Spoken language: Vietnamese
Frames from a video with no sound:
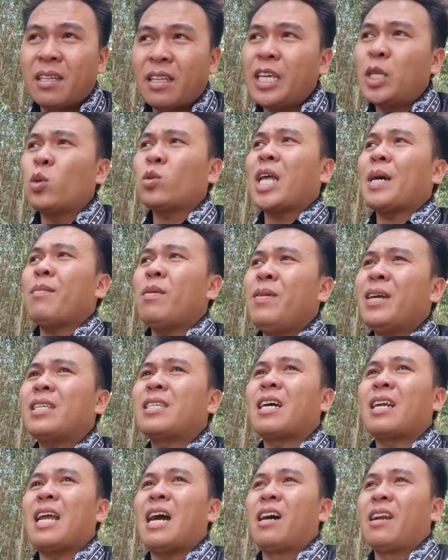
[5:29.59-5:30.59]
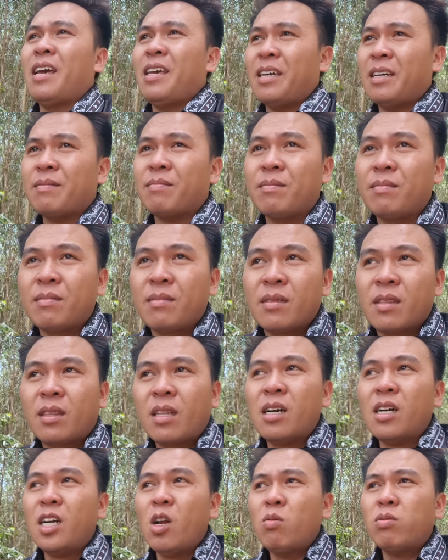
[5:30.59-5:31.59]
Thì chúng ta mới biết rằng là ở đây á,
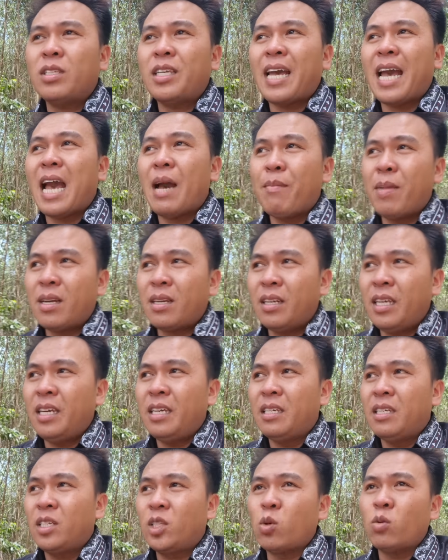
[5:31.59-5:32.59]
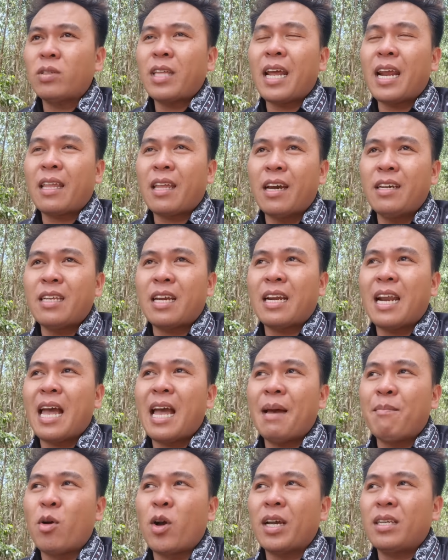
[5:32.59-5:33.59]
từ lúc chị Hà mất đi, chúng ta đã thấy rằng
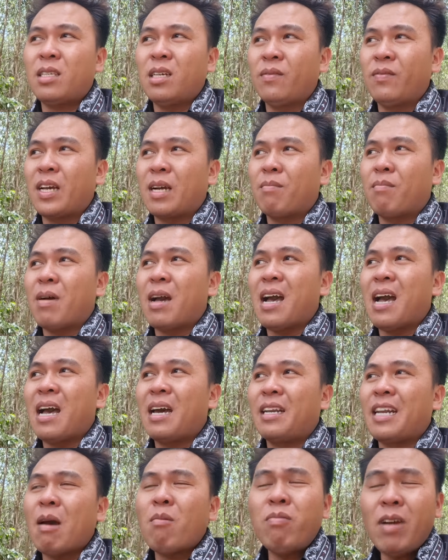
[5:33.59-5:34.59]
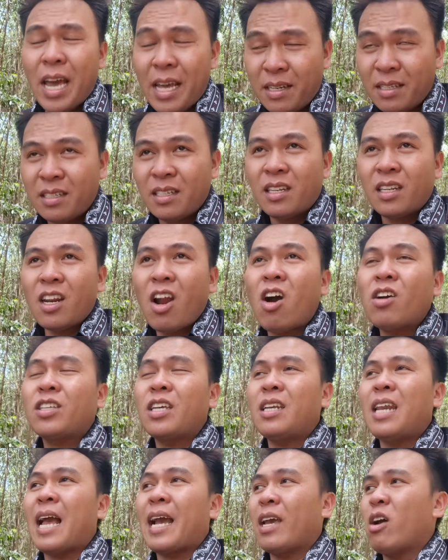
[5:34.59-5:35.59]
là một cái sự việc mà nóng lên, đó
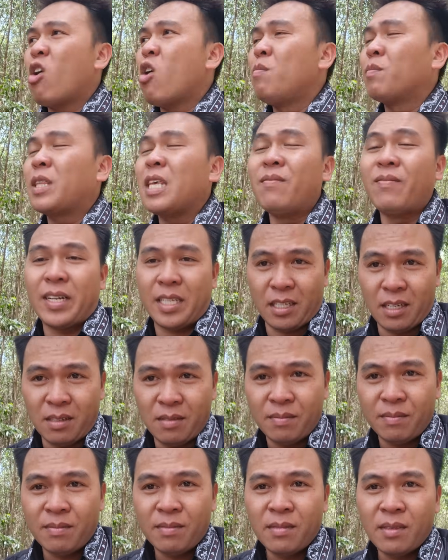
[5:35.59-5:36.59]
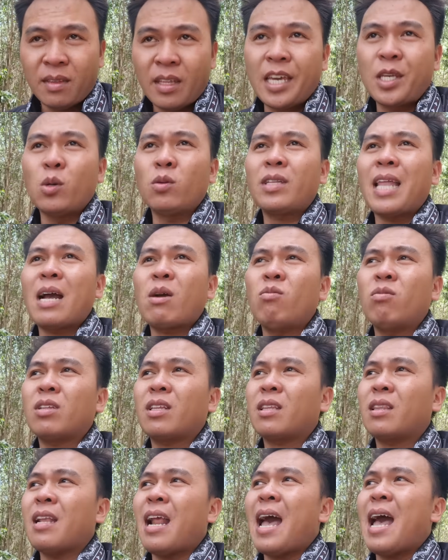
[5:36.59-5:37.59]
chính là cái hôm tìm vật chứng. Thì chúng ta cũng
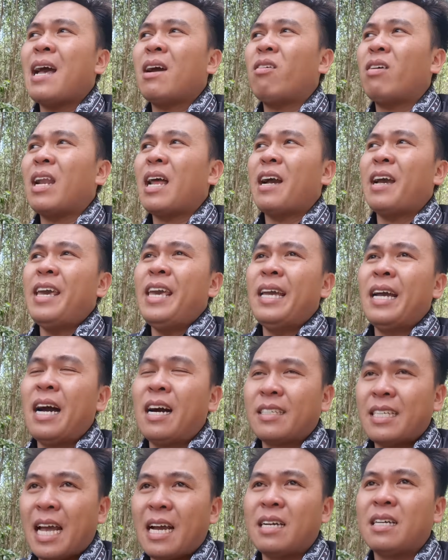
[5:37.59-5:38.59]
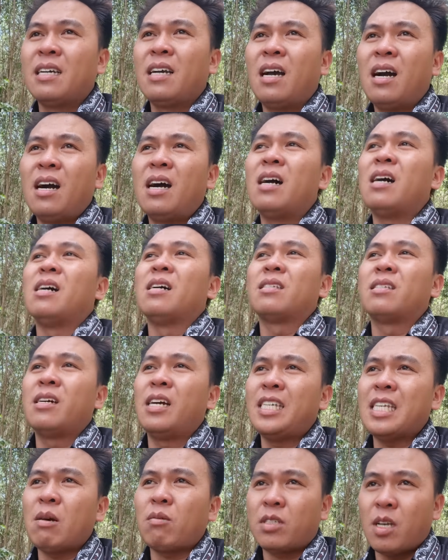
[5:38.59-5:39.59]
đã gọi là nghi ngờ rằng ở
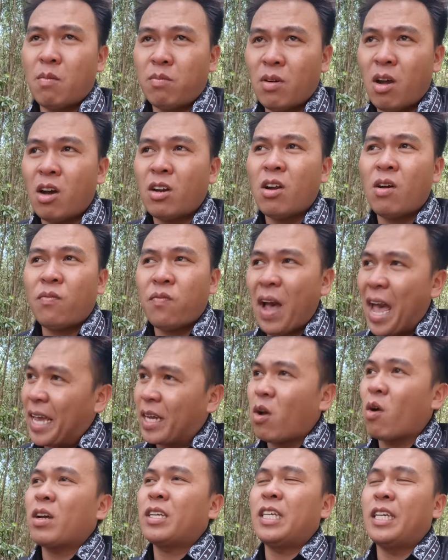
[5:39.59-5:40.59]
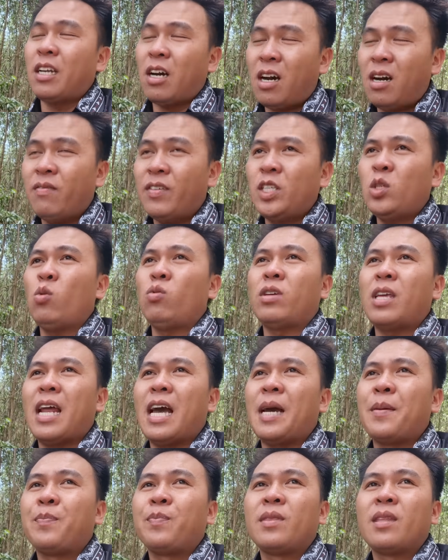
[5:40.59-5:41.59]
dưới dòng sông đó nó phải có cái gì đó, ví dụ như
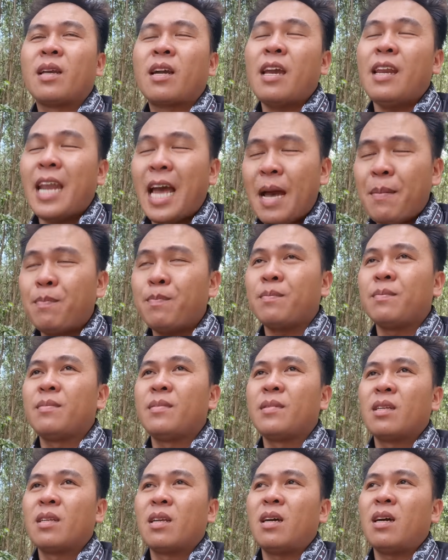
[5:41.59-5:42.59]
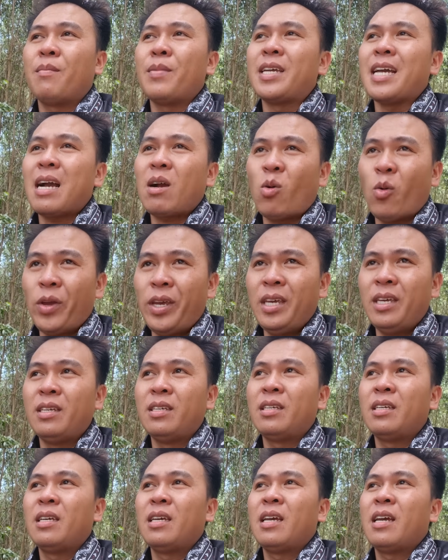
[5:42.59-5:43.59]
là cây láp, à, bình ắc quy,
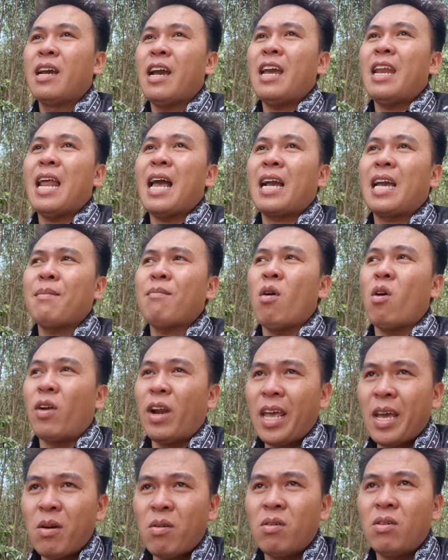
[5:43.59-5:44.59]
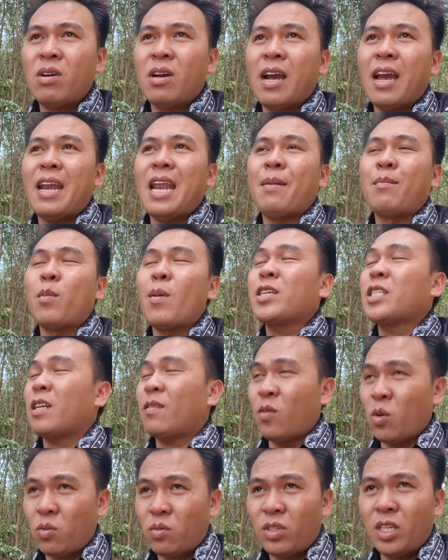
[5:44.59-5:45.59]
hay là cái mỏ neo, hay là một bao
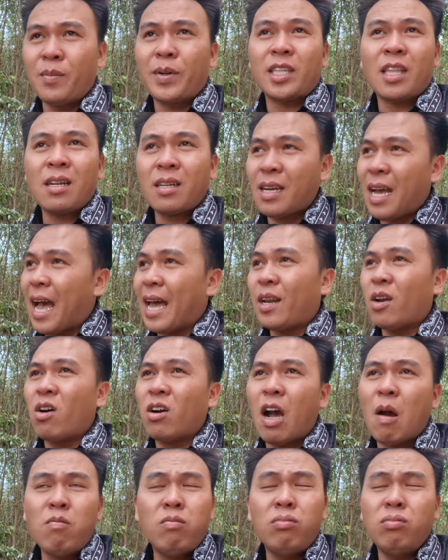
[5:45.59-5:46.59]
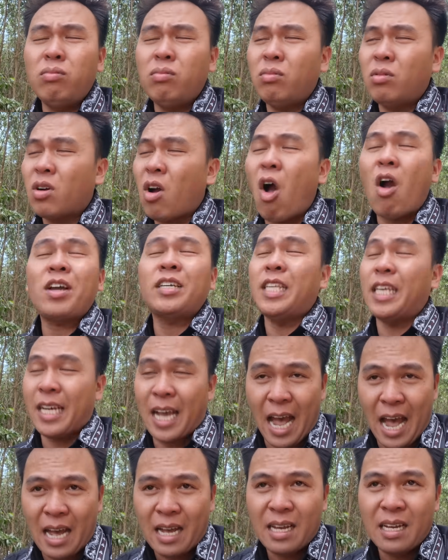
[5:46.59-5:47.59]
sắt vụn, nhưng mà tất cả nó không có cái gì
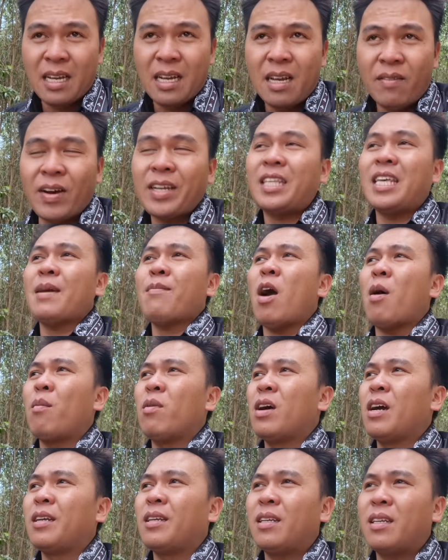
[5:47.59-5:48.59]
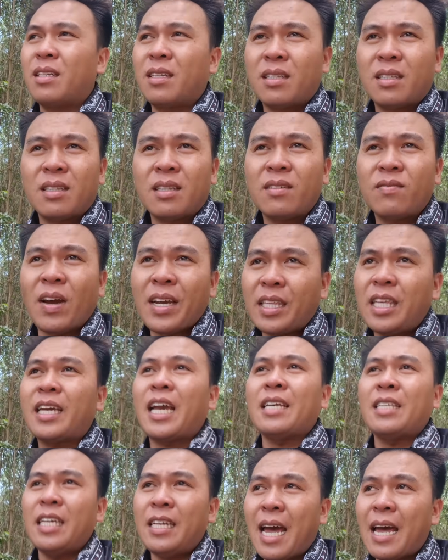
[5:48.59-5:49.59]
cả. Vậy thì em hỏi mọi người, vậy thì
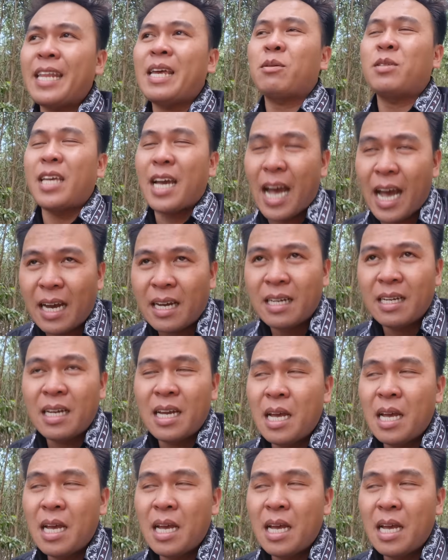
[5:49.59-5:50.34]
cái gì đã neo chị Hà?